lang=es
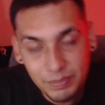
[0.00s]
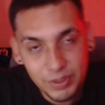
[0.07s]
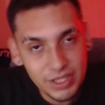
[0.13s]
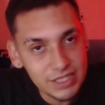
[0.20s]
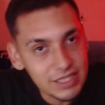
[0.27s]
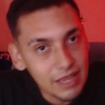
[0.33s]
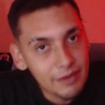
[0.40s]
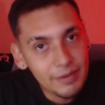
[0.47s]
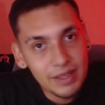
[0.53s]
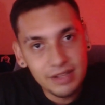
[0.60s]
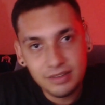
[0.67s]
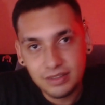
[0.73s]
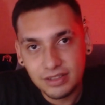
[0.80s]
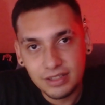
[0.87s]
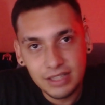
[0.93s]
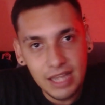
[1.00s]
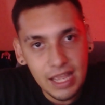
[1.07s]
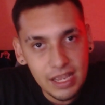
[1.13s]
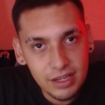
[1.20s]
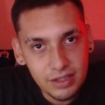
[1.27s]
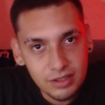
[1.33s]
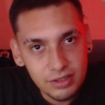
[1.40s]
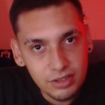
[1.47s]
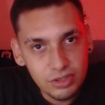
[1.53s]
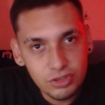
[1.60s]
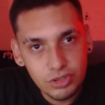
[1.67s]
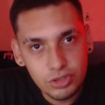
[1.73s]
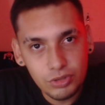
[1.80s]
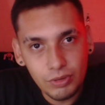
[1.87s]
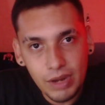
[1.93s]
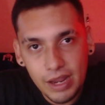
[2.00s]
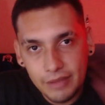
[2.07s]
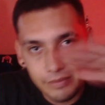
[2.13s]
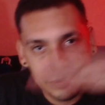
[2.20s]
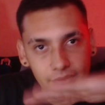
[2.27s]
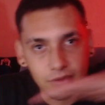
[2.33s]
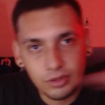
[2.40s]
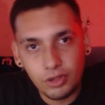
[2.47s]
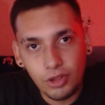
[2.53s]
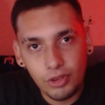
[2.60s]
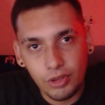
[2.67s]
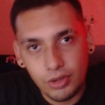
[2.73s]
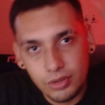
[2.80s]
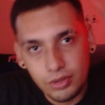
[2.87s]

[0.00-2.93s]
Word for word: ya saben, like, subscribe, todo.